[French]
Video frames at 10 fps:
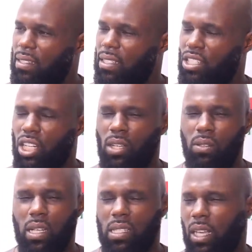ces
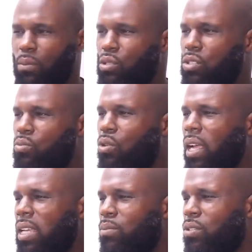géants de la cérémonie du bois
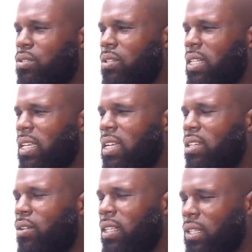caïman sur lesquels
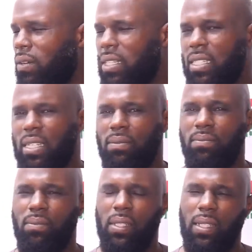il y aurait tant à dire.
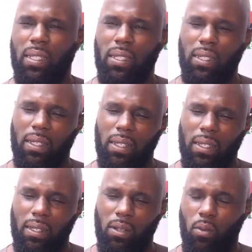
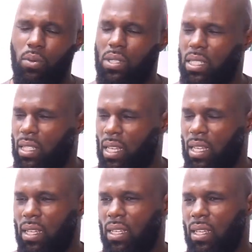On peut
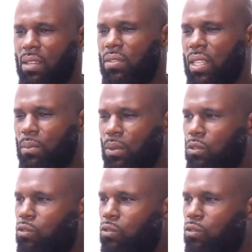citer évidemment